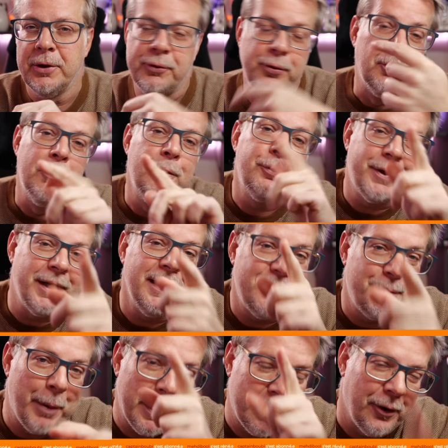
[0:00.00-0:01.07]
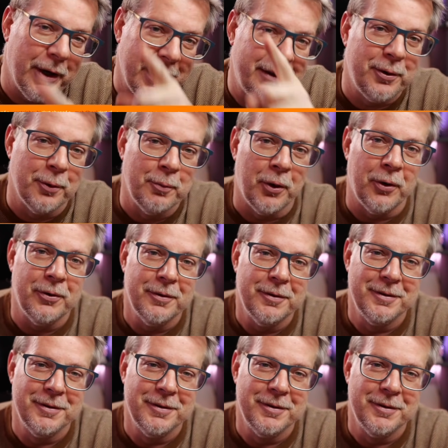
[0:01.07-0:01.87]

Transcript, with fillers: tu ne l'utilises pas correctement.